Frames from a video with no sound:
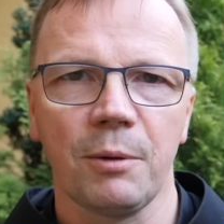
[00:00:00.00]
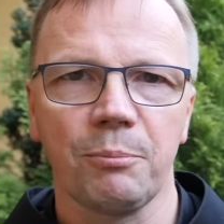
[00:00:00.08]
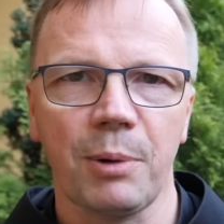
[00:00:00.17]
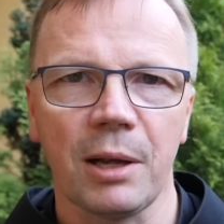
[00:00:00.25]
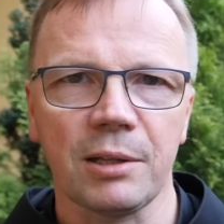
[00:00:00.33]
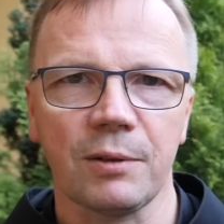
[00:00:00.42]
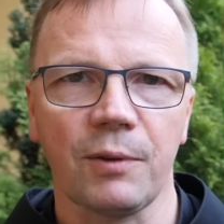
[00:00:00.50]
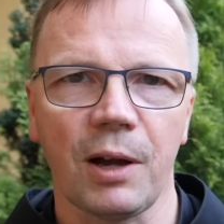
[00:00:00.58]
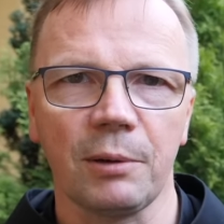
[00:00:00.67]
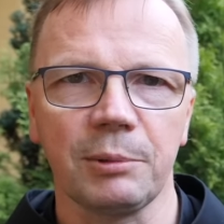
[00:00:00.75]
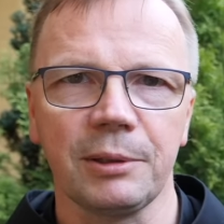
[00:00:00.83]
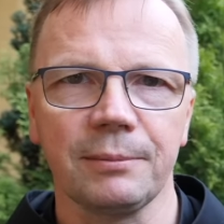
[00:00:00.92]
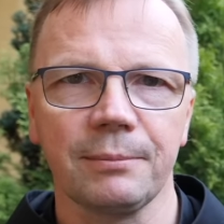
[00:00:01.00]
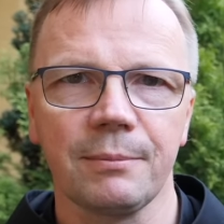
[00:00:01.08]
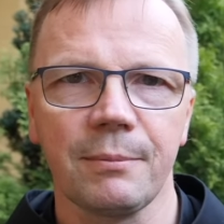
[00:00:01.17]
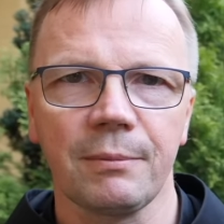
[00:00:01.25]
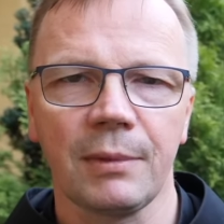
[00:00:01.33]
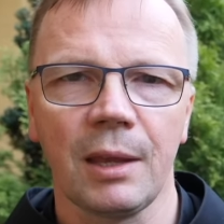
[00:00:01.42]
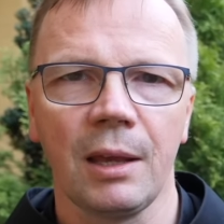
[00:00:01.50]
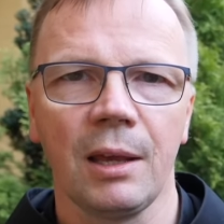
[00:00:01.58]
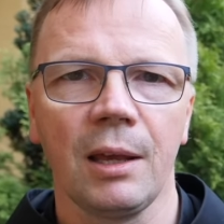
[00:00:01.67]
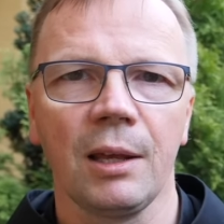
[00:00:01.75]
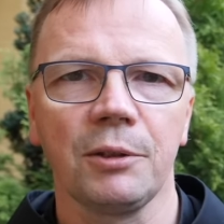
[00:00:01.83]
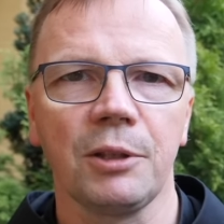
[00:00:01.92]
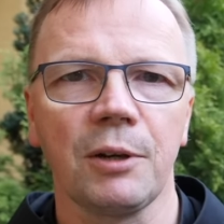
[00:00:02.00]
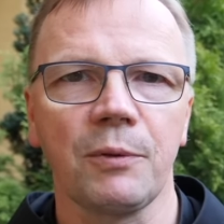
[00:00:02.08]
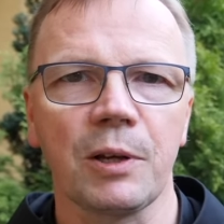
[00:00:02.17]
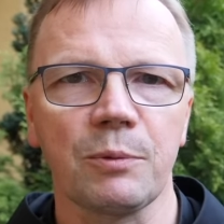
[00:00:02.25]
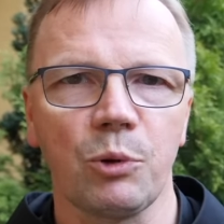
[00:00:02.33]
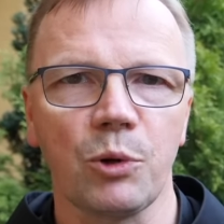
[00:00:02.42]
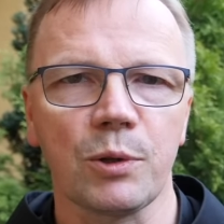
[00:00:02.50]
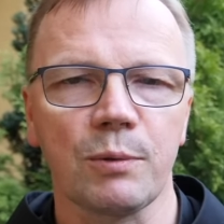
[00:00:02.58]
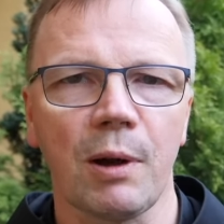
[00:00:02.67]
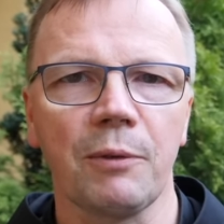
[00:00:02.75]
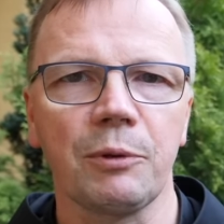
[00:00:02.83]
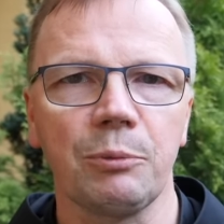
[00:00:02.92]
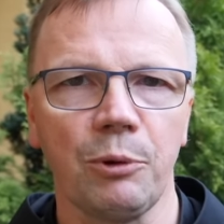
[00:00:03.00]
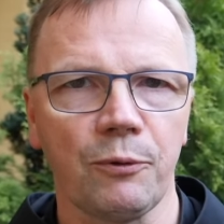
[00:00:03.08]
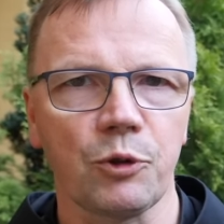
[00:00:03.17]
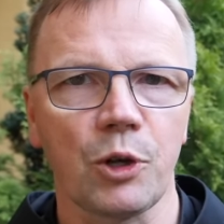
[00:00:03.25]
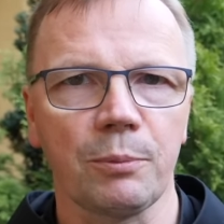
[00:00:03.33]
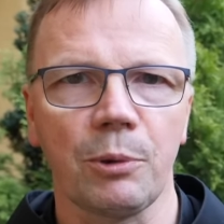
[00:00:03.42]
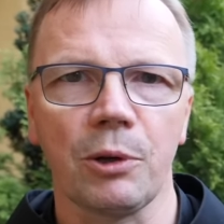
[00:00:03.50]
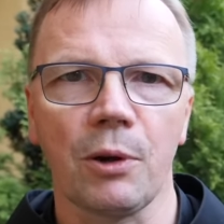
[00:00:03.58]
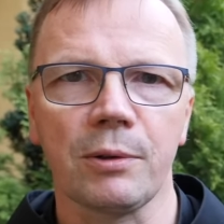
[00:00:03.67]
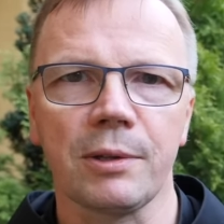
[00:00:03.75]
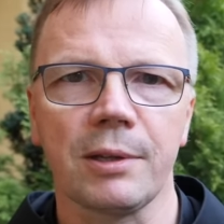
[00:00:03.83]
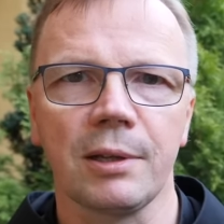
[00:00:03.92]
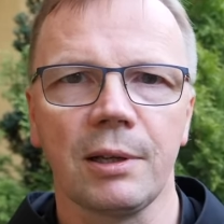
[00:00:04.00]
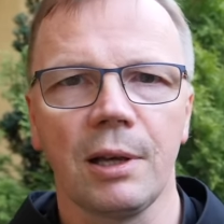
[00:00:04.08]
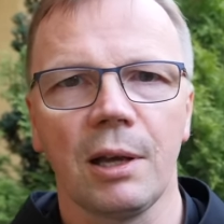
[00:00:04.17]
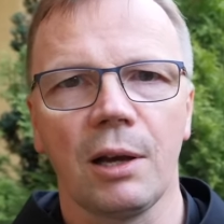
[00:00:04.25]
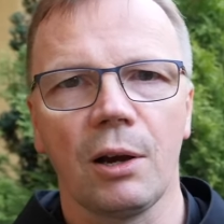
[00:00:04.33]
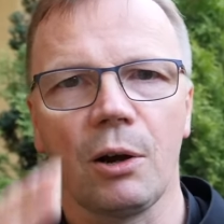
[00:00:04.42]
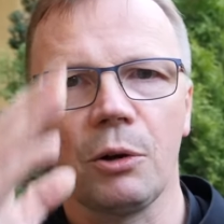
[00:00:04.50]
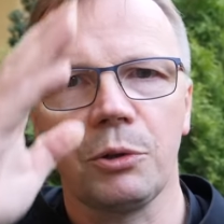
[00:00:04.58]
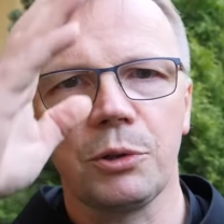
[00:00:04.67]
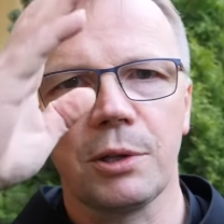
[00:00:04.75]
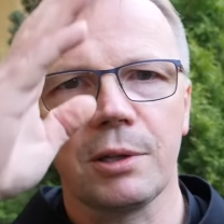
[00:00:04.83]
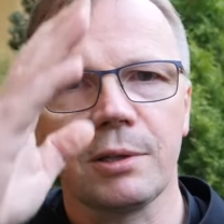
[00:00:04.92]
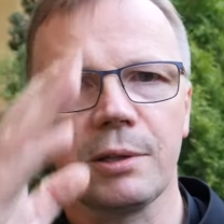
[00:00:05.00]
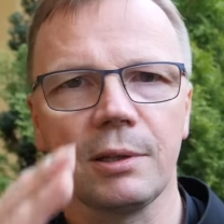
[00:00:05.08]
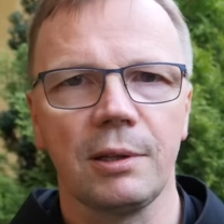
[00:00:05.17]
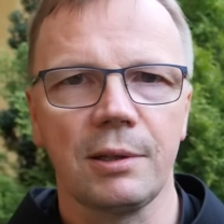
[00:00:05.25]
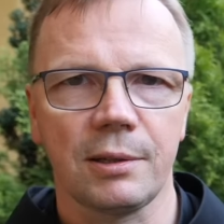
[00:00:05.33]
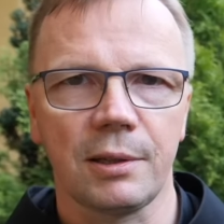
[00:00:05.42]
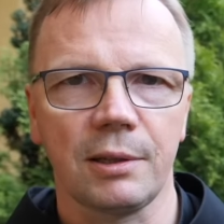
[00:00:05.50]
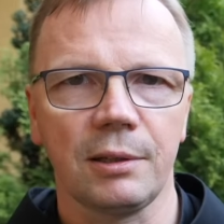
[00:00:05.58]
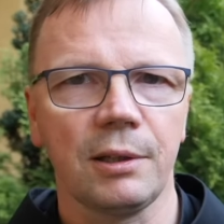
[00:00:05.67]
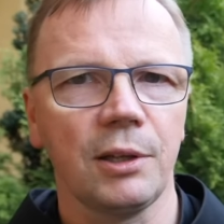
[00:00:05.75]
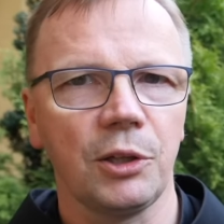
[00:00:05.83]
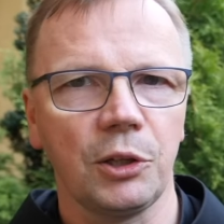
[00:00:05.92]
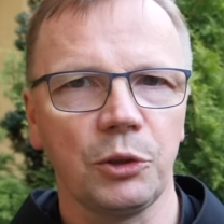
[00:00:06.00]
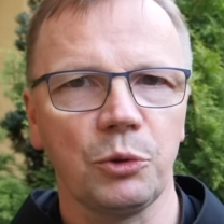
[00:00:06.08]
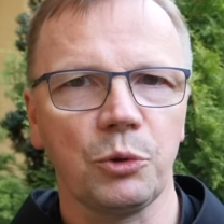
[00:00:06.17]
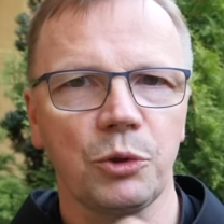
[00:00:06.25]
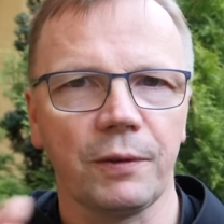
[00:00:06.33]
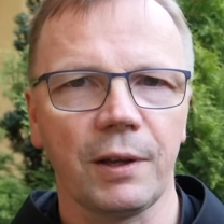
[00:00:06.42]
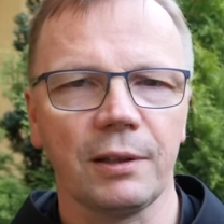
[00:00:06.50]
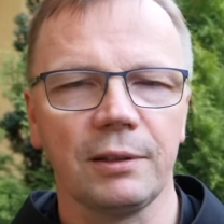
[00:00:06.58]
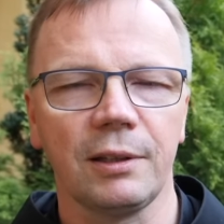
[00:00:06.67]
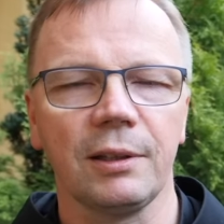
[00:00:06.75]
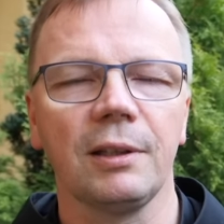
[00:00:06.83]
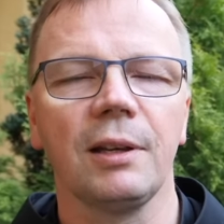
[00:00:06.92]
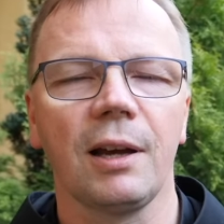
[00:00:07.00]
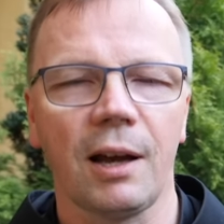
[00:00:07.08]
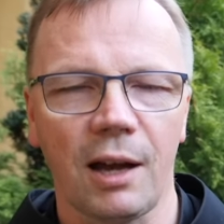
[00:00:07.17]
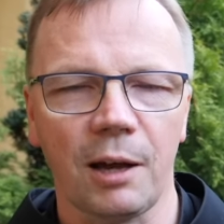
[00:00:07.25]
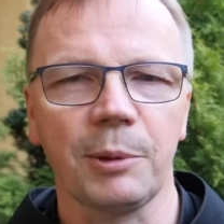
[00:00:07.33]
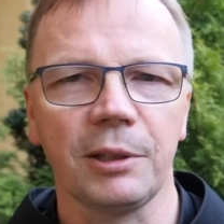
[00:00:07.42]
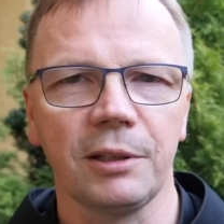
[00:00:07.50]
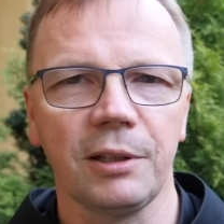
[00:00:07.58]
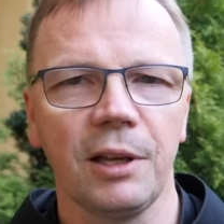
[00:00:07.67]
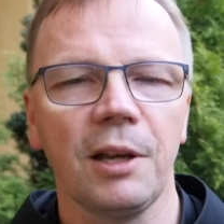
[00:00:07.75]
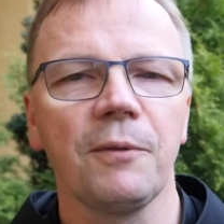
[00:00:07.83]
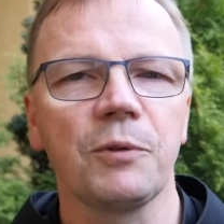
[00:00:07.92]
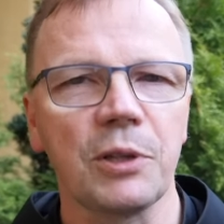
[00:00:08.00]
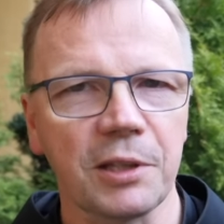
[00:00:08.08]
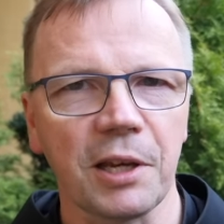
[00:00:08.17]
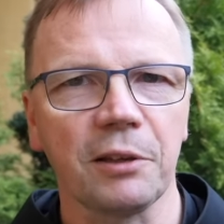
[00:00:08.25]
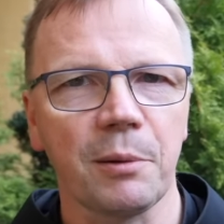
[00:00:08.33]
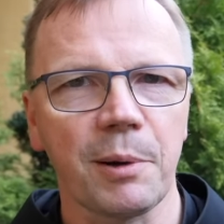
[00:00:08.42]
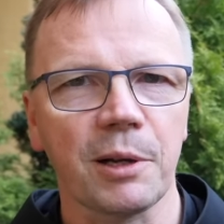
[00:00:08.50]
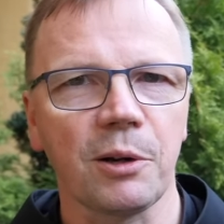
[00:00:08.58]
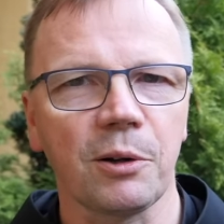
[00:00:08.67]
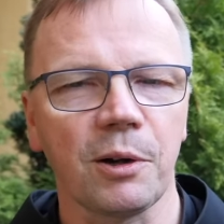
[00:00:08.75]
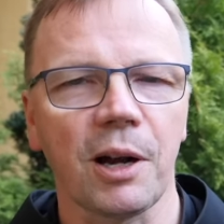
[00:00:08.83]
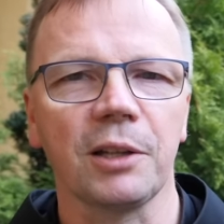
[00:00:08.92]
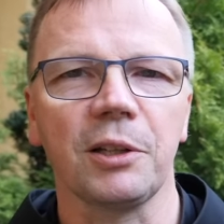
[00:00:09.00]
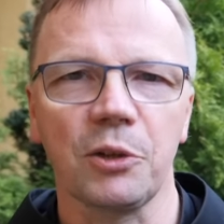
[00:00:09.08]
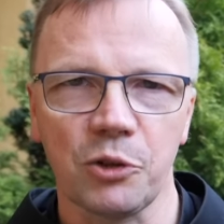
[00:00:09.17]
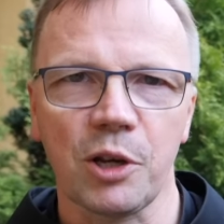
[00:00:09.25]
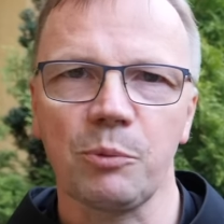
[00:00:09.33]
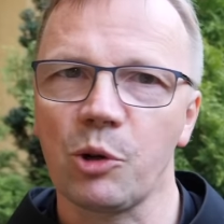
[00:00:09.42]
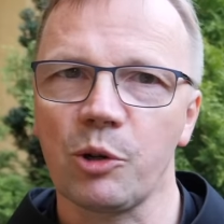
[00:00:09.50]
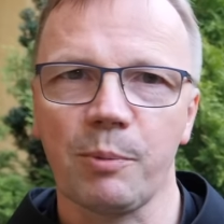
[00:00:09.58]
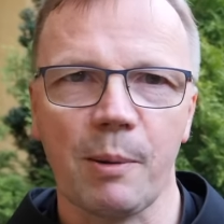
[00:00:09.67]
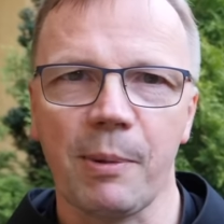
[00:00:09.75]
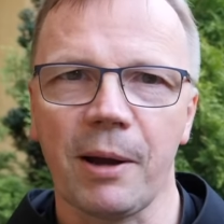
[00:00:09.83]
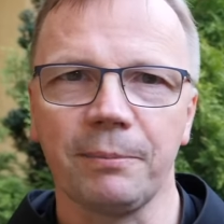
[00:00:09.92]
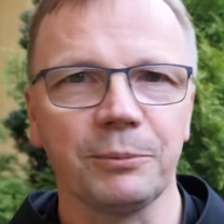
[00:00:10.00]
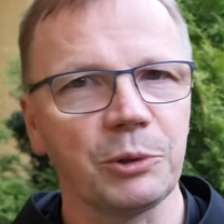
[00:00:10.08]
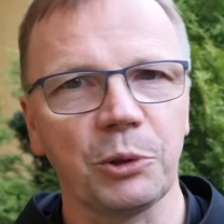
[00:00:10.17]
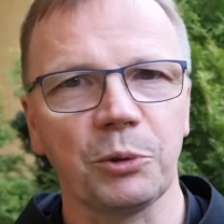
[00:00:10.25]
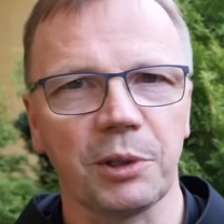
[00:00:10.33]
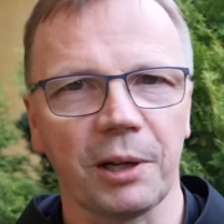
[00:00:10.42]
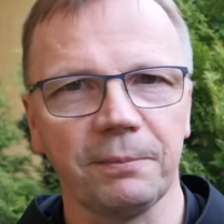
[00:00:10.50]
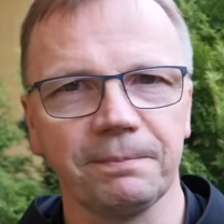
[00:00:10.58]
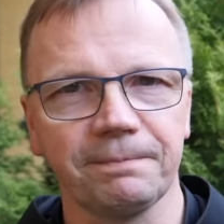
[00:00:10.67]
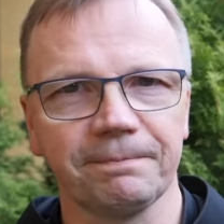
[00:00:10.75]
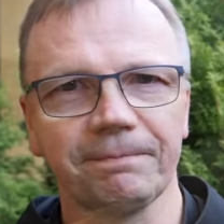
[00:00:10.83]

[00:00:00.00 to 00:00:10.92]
Pan z Wami. Niech Was błogosławi Bóg Wszechmogący, Ojciec i Syn i Duch Święty. Amen. Wszystkiego dobrego, kochani. Szczęść Boże, papa. Do jutra.